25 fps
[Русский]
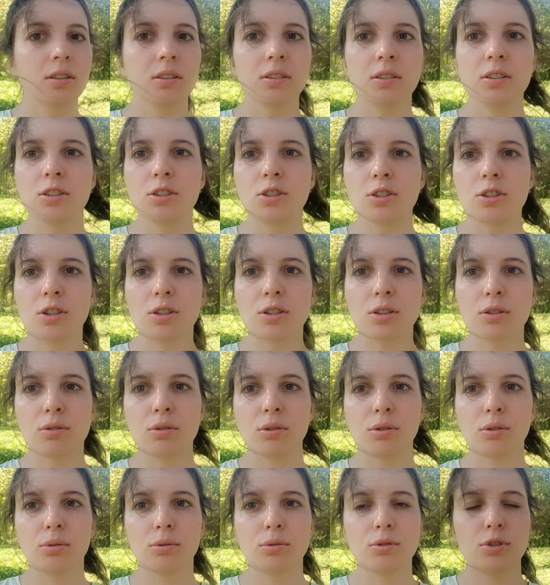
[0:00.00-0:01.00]
Сейчас
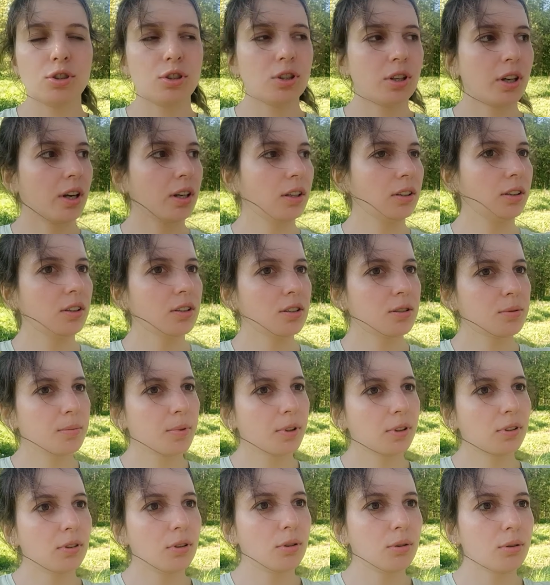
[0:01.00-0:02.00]
кто-то уезжает, я
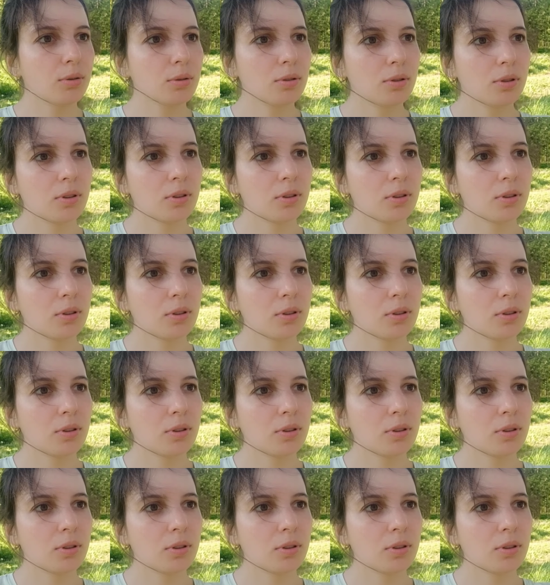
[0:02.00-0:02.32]
смотрю.